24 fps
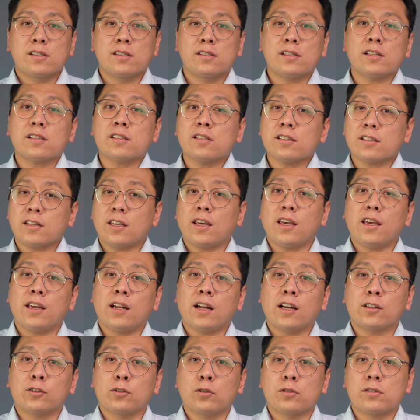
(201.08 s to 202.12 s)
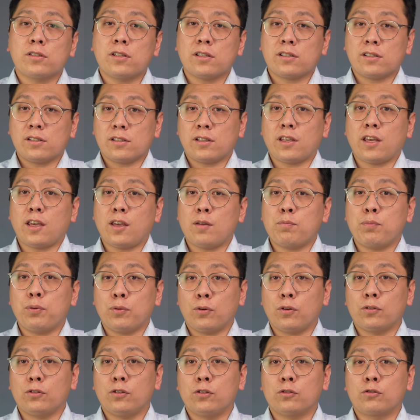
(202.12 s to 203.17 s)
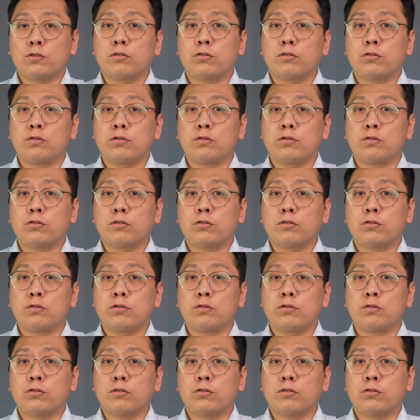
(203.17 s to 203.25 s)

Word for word: 6K랑 또 6K 프로는